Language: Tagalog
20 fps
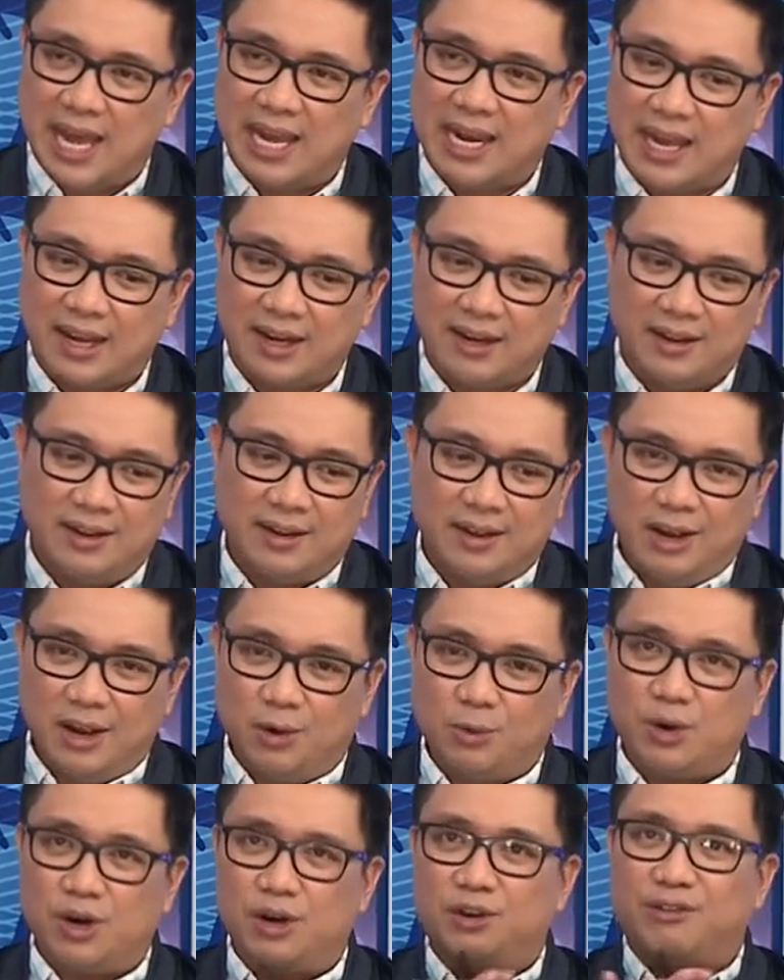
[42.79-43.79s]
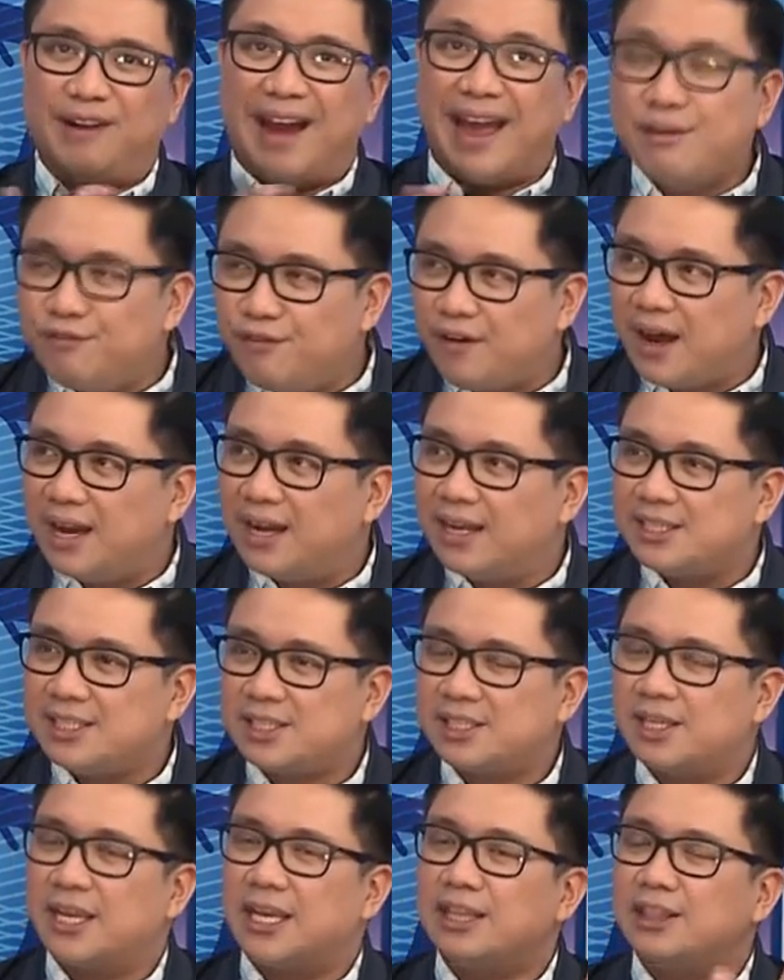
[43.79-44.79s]
Allen were
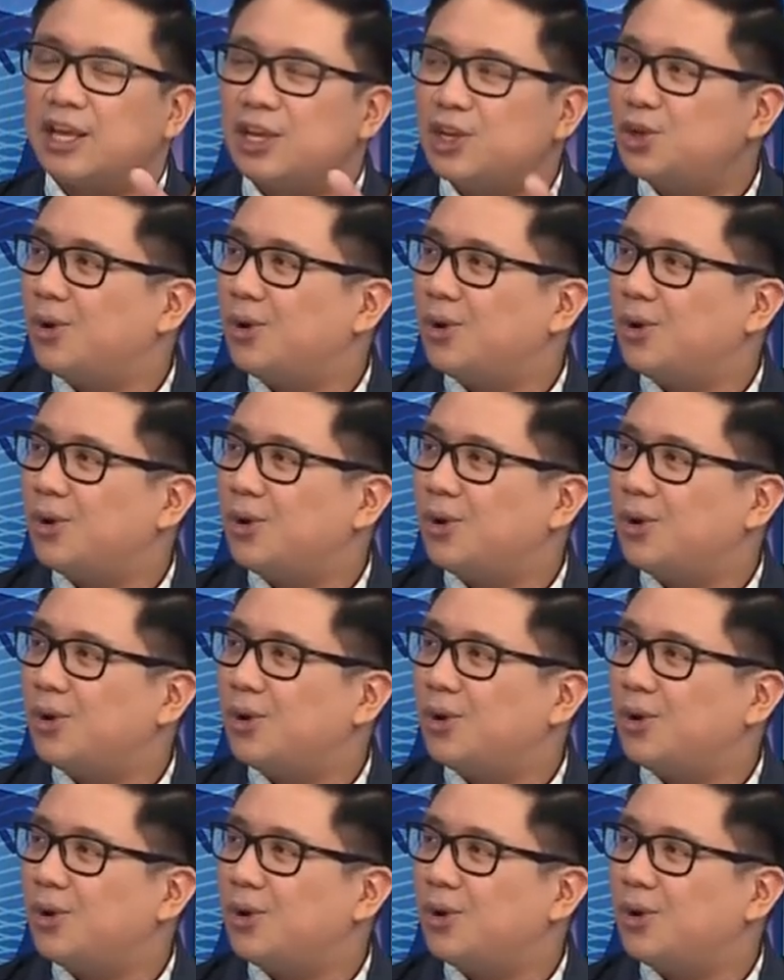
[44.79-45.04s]
rivals in the